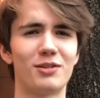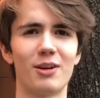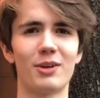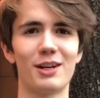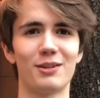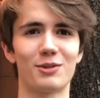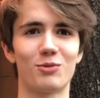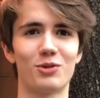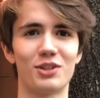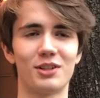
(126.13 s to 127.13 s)
тривиально
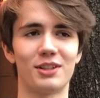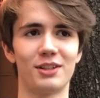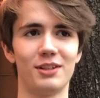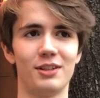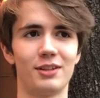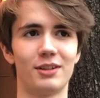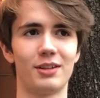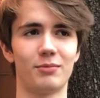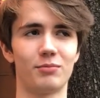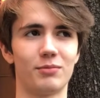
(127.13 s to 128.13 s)
звучит и
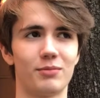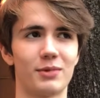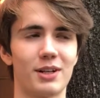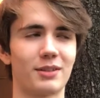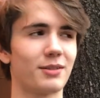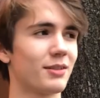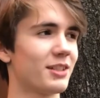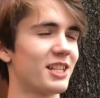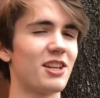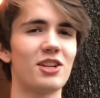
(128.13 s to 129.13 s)
как
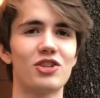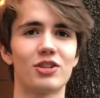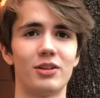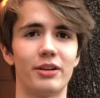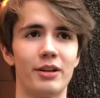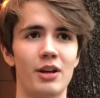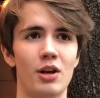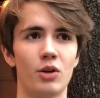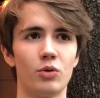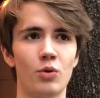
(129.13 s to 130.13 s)
заезжено,
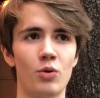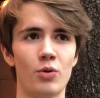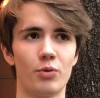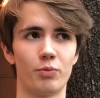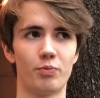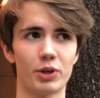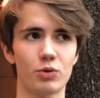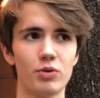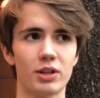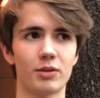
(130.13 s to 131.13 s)
но по
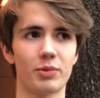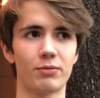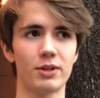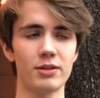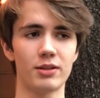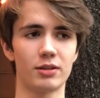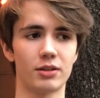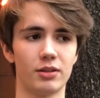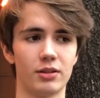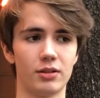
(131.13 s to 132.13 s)
сути это профессия,
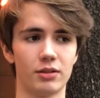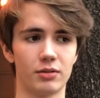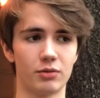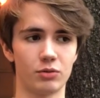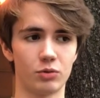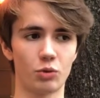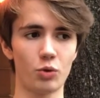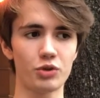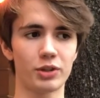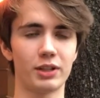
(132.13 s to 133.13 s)
ты
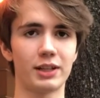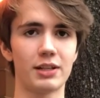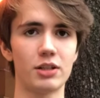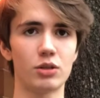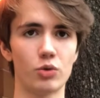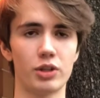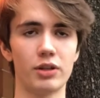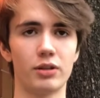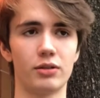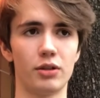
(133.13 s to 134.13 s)
должен доносить
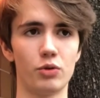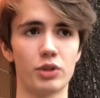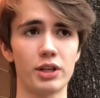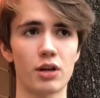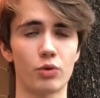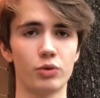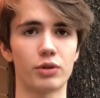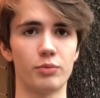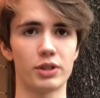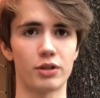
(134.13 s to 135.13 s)
людей, до людей
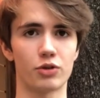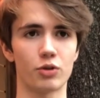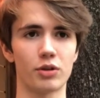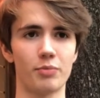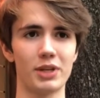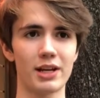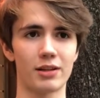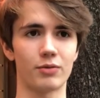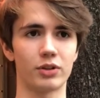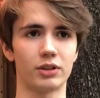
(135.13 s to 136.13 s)
какую-то мысль, что-то
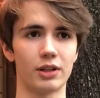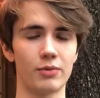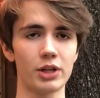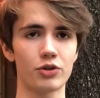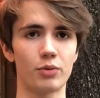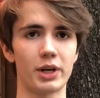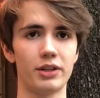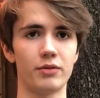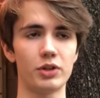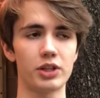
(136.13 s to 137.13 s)
менять в их головах, чтобы
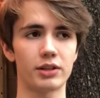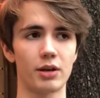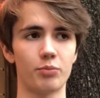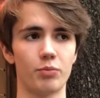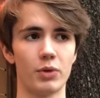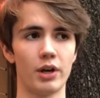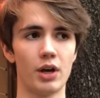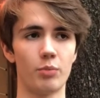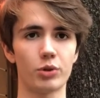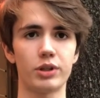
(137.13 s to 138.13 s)
они вышли там
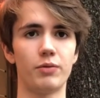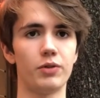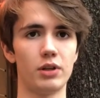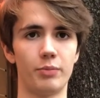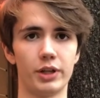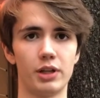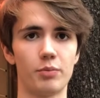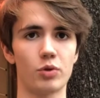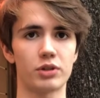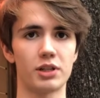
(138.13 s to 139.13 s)
после фильма или
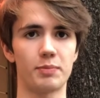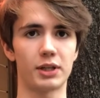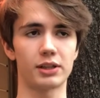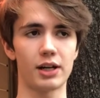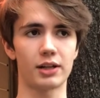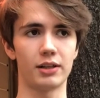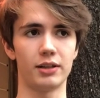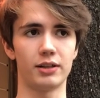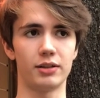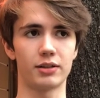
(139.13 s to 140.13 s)
после спектакля,
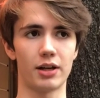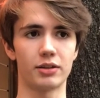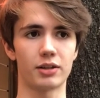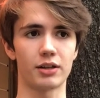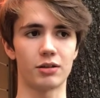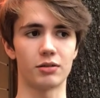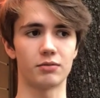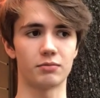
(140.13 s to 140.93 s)
и они такие,